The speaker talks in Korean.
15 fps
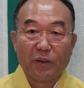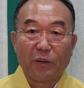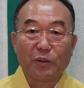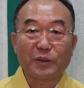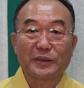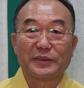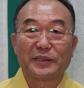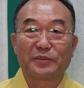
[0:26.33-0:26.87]

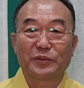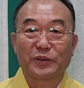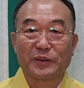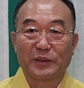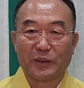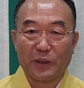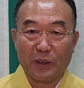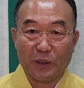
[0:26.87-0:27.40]
오늘
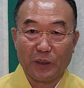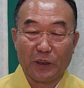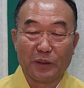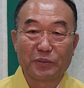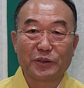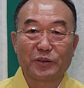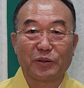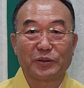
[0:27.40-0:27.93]
질문은
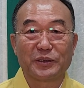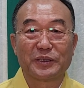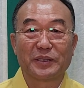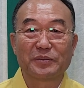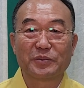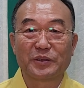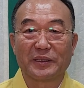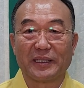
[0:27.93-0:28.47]
너무 좋은
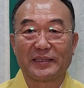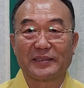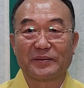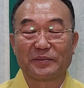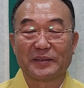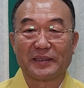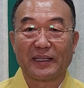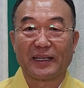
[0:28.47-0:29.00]
질문을
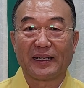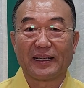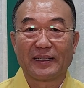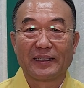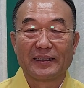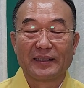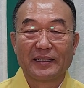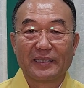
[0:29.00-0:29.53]
했습니다.
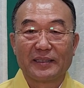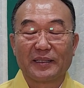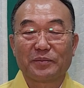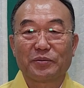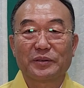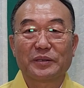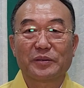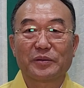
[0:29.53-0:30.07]

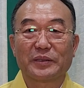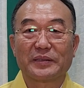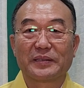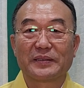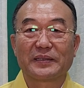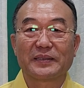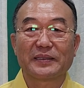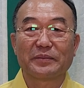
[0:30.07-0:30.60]
덕분석으로
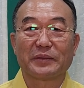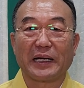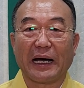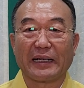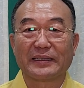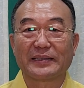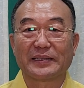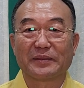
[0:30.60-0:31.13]
스승님
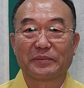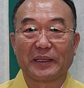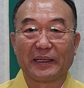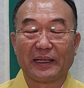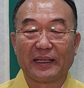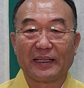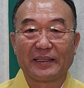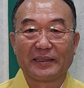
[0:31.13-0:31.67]

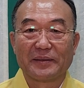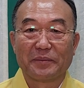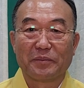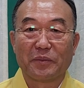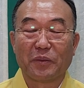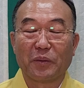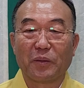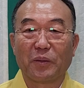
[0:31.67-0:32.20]
가르침에
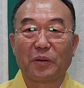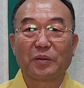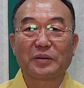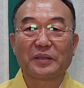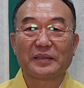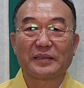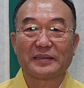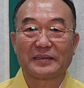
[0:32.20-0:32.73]

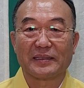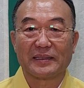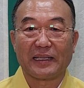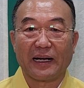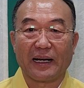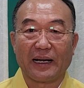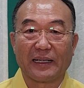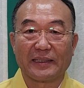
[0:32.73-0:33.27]
모든 것이
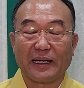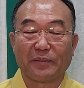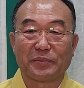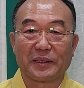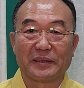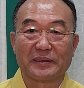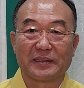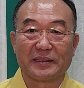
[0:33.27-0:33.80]
다
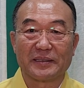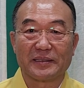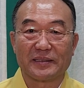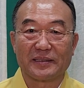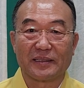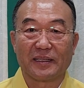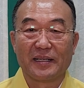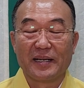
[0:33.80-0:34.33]
담겨져
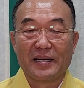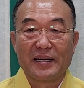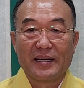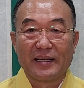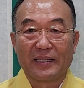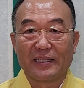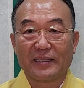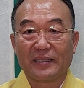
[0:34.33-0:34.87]
있어서
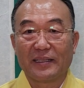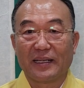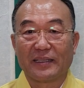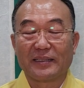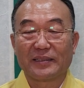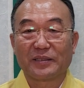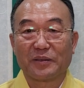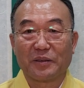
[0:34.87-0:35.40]
이걸 내
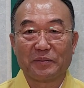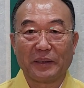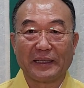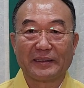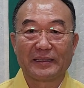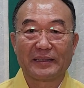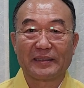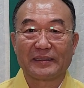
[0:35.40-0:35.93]
것으로
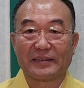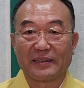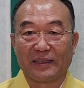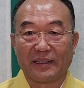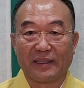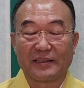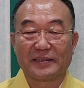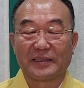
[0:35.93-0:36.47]

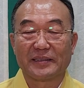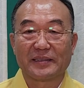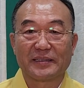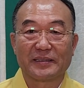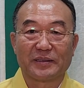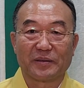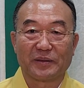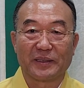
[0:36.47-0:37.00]
만들어서
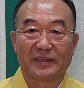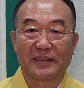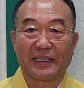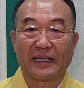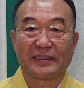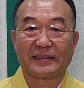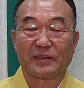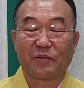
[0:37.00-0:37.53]
실천으로
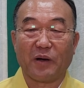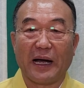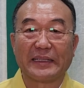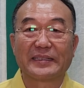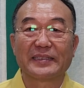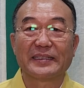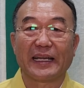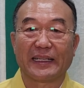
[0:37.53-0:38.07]
이어가는
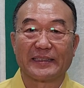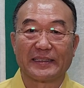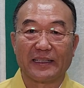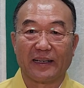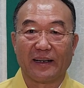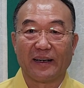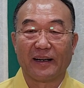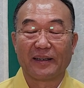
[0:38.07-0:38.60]

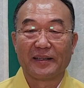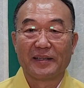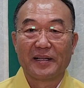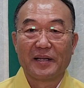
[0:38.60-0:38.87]
과정에서